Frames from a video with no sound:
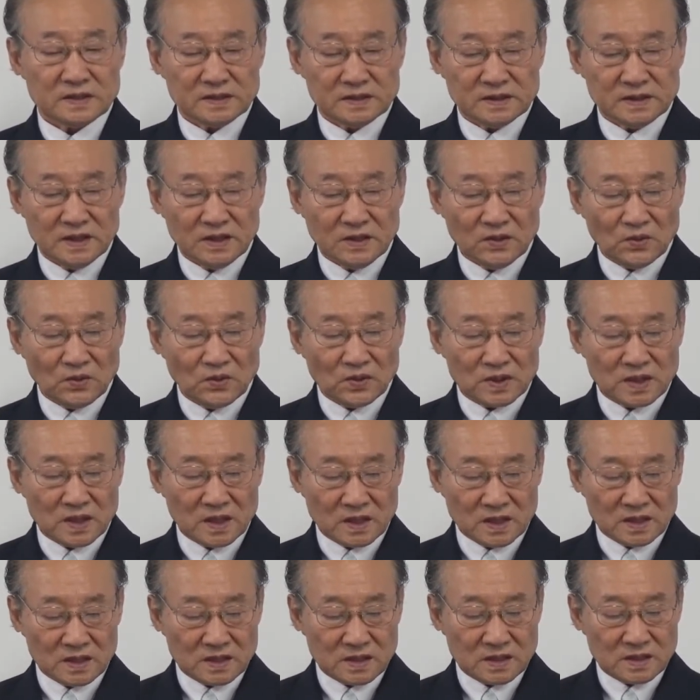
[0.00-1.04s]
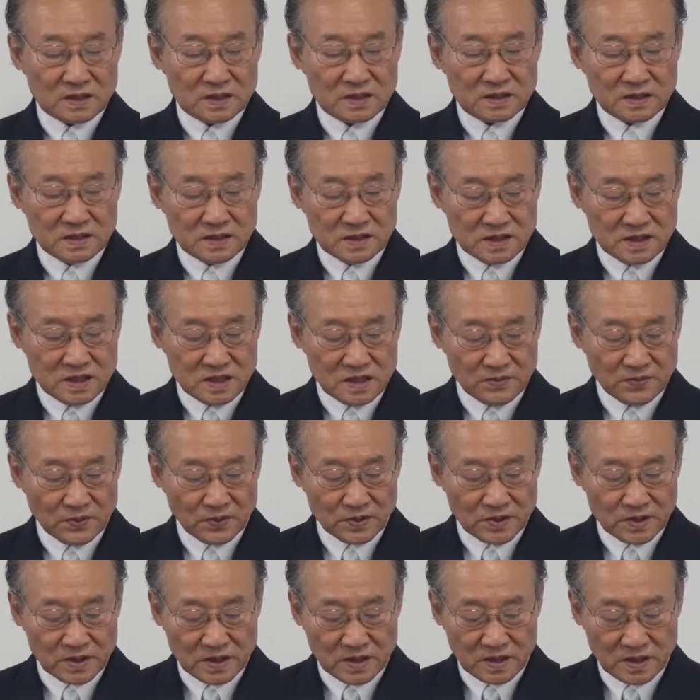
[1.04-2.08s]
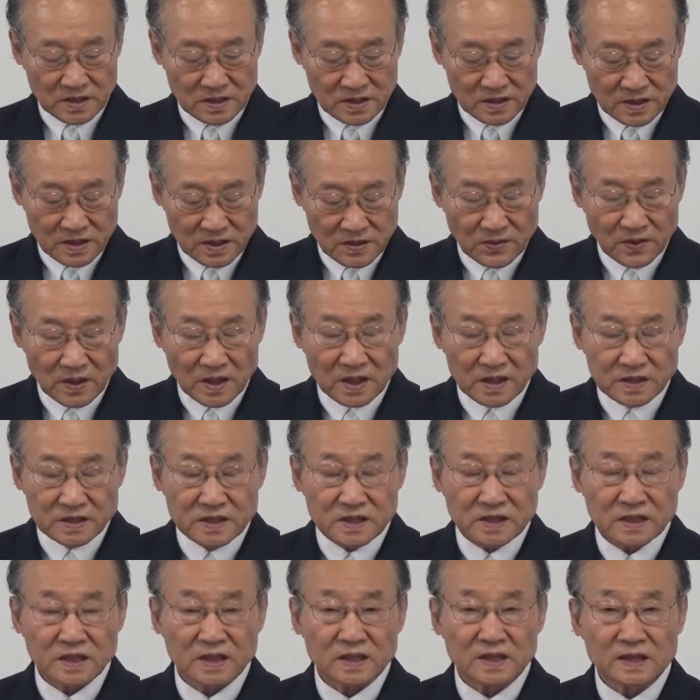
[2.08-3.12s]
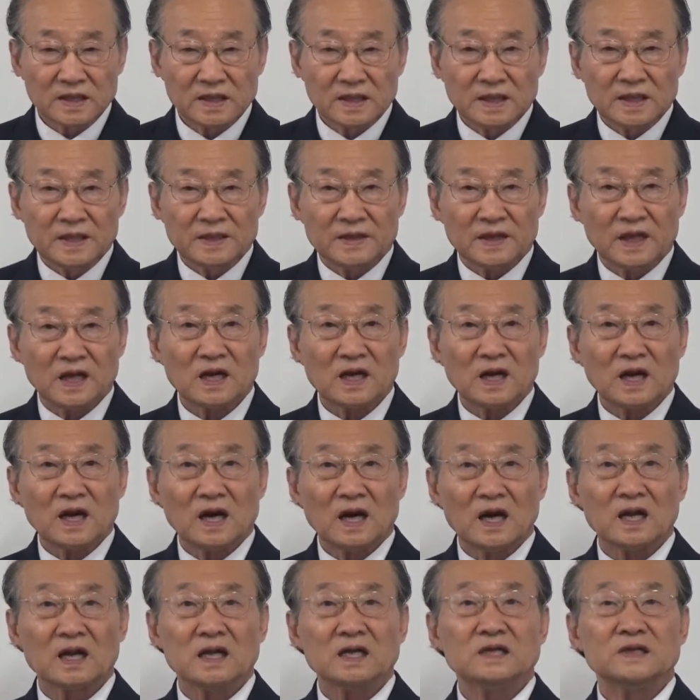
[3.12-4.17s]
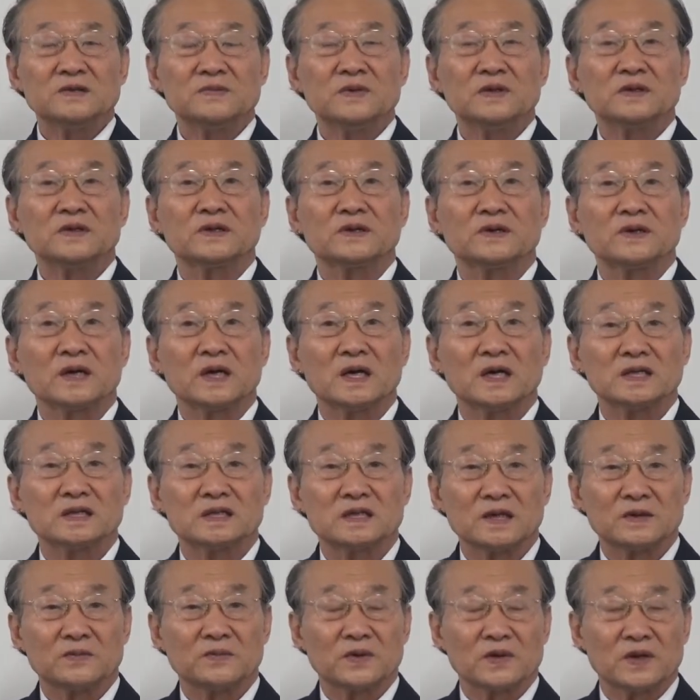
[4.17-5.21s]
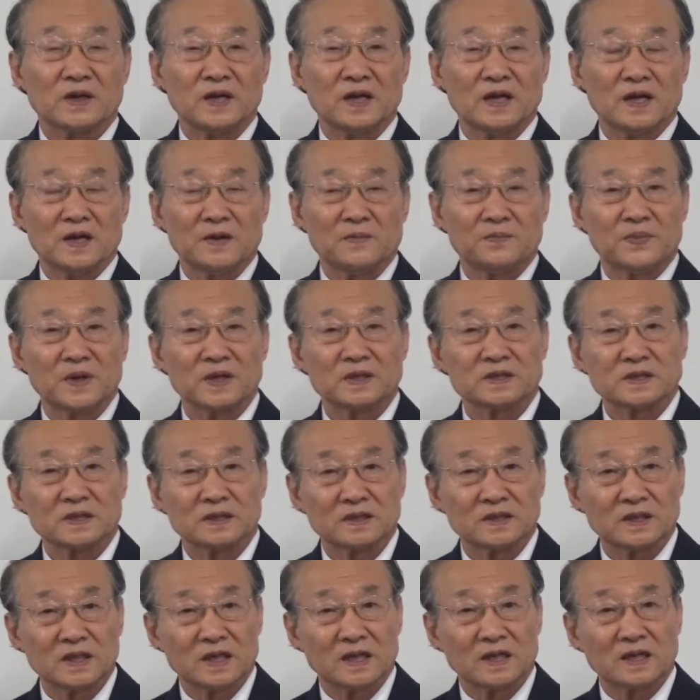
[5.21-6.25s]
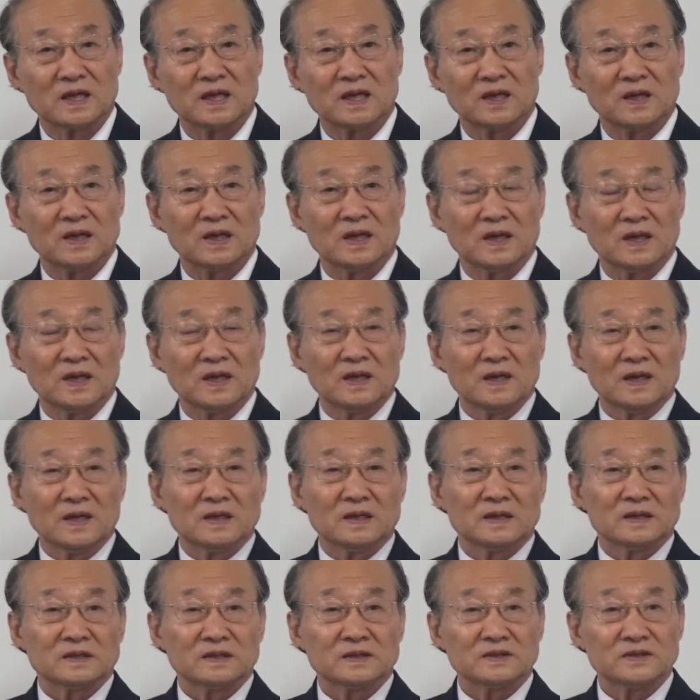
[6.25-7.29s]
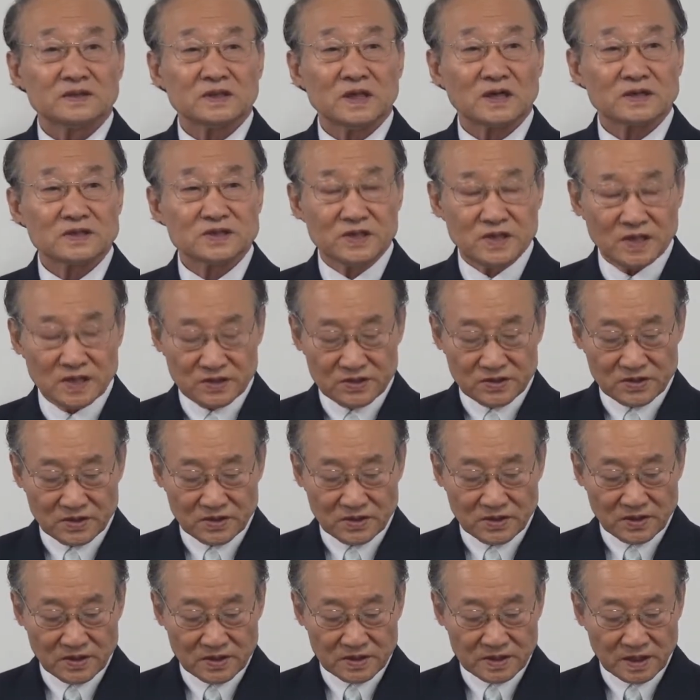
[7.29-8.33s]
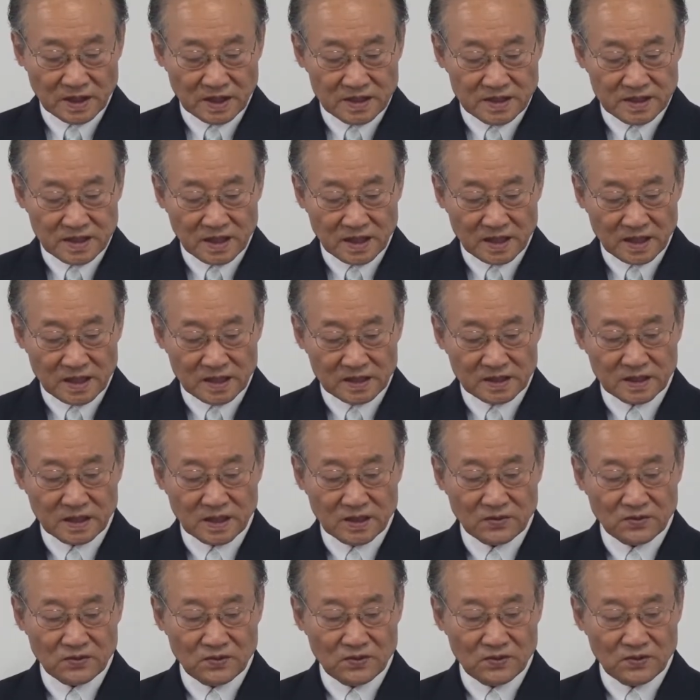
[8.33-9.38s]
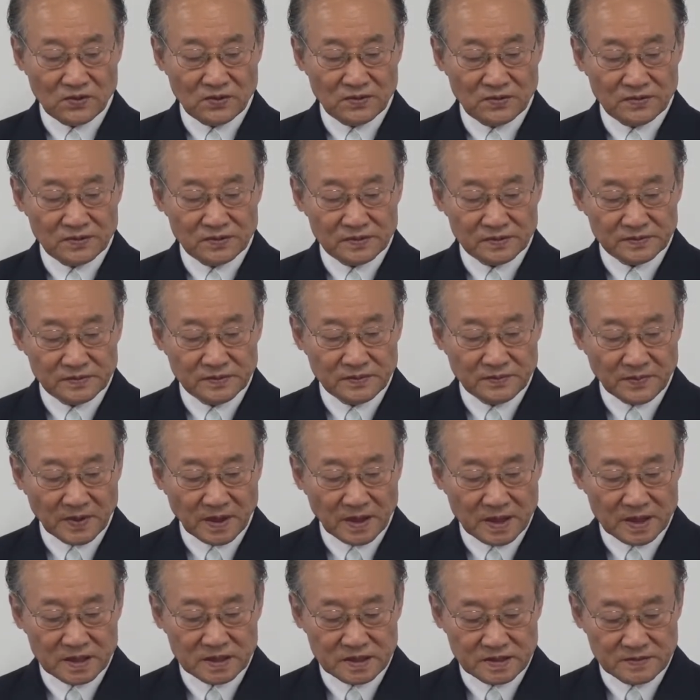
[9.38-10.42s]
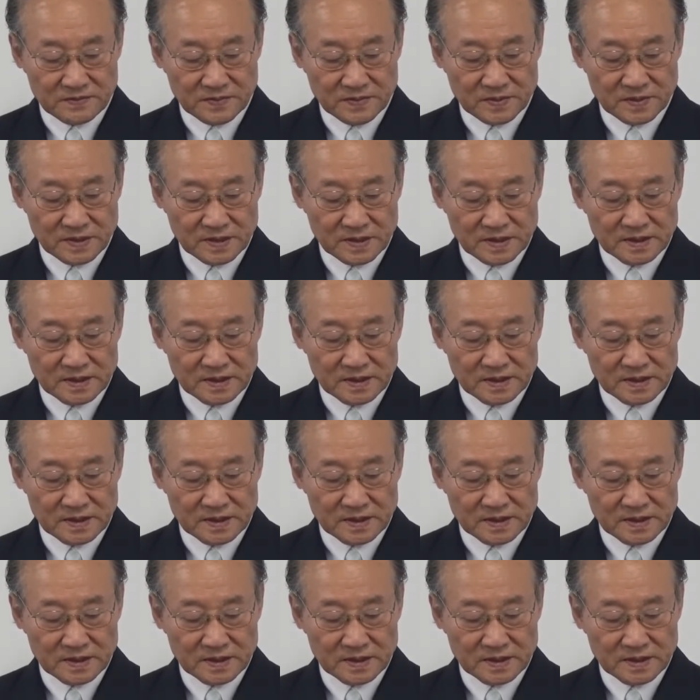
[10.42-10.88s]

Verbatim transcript: 이 5장 15절에는 이와 같이 나는 하나님을 경외하기 때문에 백성들에게 그 착취해서 살지 않겠다고 말했습니다.